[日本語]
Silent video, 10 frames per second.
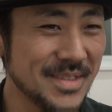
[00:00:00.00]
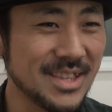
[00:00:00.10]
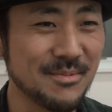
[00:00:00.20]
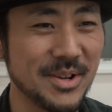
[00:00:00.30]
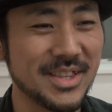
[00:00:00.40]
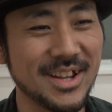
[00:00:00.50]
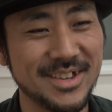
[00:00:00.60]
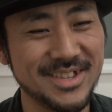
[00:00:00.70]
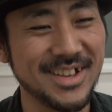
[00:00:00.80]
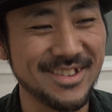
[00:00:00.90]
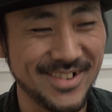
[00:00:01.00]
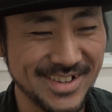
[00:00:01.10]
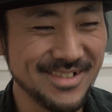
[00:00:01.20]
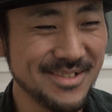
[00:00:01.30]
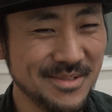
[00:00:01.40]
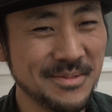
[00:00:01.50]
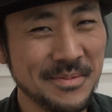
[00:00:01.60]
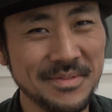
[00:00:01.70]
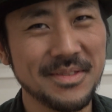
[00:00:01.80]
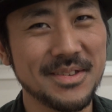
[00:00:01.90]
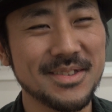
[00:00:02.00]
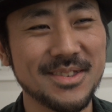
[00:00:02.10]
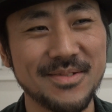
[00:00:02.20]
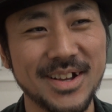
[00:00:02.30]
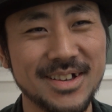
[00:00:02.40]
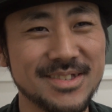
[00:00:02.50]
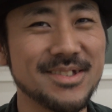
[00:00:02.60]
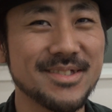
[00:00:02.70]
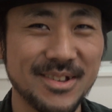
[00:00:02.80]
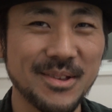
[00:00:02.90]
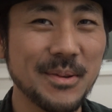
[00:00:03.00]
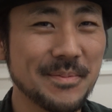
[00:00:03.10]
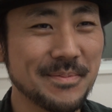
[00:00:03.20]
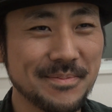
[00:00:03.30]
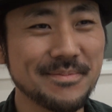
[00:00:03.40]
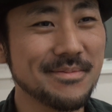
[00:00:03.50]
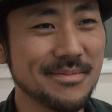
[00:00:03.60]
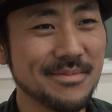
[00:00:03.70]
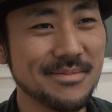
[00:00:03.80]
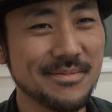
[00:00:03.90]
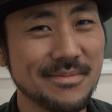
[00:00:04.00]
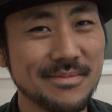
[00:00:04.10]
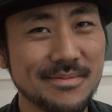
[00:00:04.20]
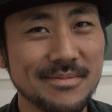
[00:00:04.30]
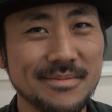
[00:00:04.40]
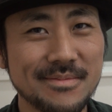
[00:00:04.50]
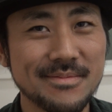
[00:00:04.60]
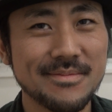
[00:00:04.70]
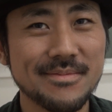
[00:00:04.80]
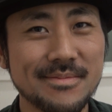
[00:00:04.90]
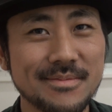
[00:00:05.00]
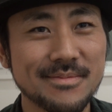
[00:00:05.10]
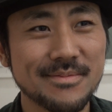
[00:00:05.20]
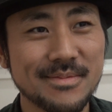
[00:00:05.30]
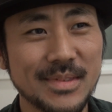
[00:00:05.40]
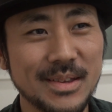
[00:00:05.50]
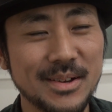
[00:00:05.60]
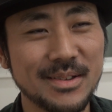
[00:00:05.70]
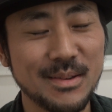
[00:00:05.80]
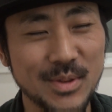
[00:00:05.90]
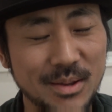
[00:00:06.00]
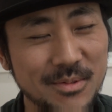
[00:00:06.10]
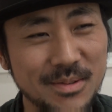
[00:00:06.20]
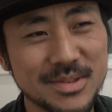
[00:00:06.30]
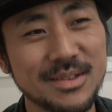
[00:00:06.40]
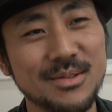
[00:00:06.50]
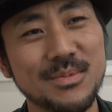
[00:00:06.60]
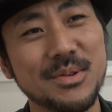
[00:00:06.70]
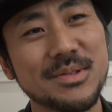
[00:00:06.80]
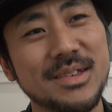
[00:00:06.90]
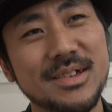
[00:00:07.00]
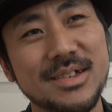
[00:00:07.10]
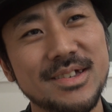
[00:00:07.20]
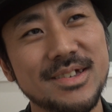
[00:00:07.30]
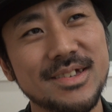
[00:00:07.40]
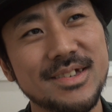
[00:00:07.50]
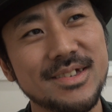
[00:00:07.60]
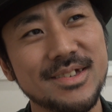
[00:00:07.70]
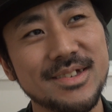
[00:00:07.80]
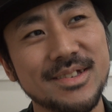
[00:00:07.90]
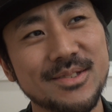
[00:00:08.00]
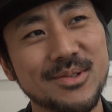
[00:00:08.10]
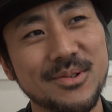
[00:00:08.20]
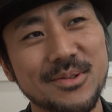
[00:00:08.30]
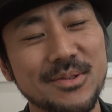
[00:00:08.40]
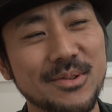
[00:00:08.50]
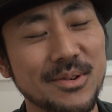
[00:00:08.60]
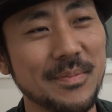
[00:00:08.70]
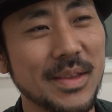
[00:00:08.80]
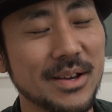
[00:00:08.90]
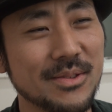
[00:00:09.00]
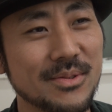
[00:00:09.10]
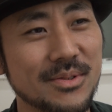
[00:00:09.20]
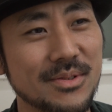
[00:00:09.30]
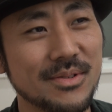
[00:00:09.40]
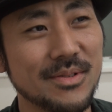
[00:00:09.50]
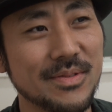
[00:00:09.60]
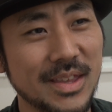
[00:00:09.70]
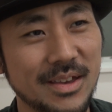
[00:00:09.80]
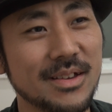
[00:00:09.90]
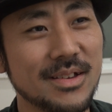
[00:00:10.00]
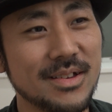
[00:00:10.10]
なってもらえたらいいなとかそんな感じですよね。その理由はやっぱ玉神さんの防災のところの、あのね、